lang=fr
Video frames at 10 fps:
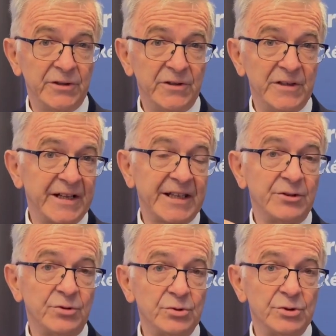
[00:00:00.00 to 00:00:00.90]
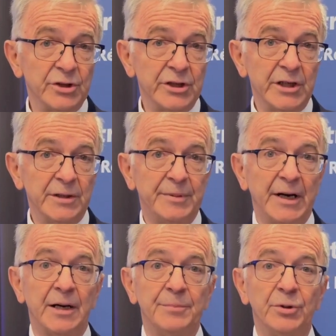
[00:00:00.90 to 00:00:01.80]
l'inquiétude par
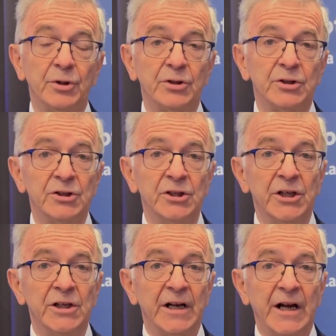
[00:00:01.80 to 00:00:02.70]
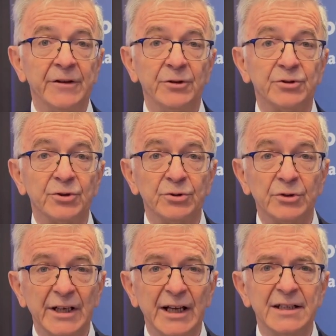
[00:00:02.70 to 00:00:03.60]
rapport à notre
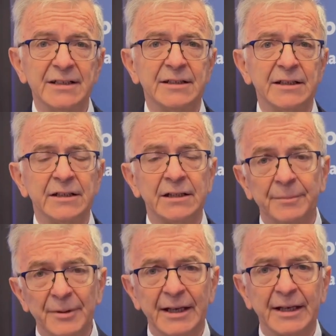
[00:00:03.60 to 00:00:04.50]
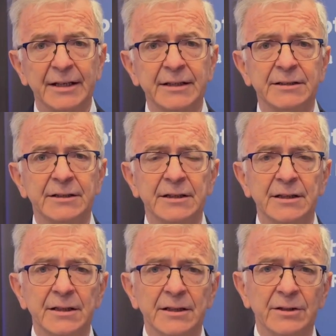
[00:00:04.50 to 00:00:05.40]
réalité, la
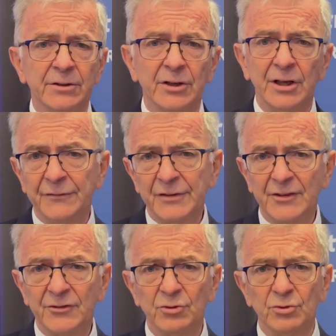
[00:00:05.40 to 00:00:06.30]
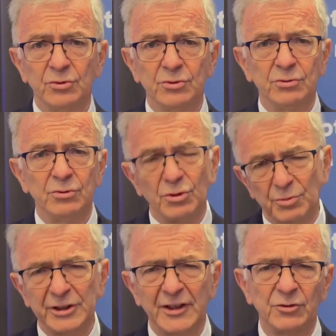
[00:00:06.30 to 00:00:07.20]
précarité, l'inflation,
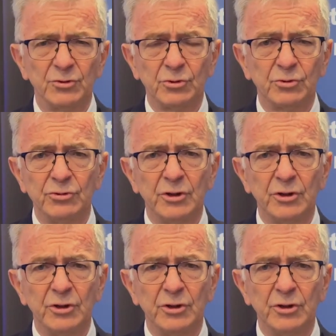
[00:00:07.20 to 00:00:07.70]
l'augmentation du coût de